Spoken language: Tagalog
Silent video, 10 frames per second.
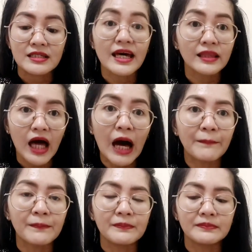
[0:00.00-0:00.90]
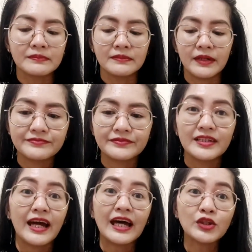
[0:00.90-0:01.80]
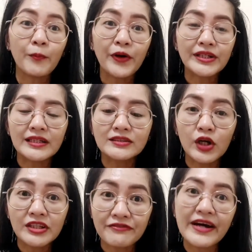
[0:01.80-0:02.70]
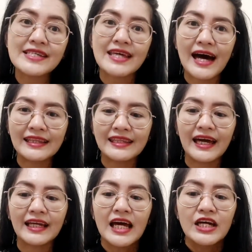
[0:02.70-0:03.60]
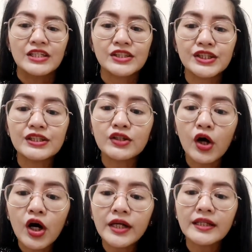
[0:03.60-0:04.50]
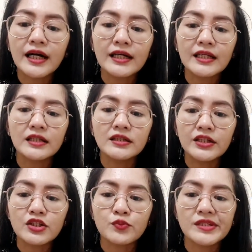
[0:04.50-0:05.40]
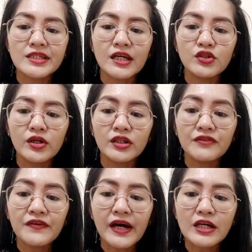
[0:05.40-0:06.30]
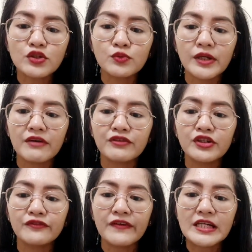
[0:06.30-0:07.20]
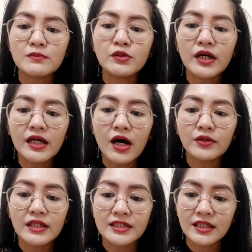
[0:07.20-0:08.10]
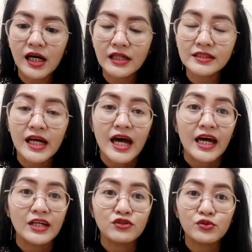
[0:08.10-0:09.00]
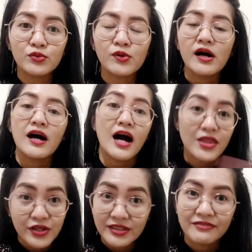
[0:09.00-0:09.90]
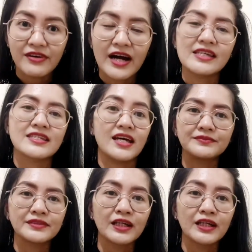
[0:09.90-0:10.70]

i-set up ito po, nag-notify sa atin. You turn on login alerts will send you a notification whenever your Facebook account is logged into other device.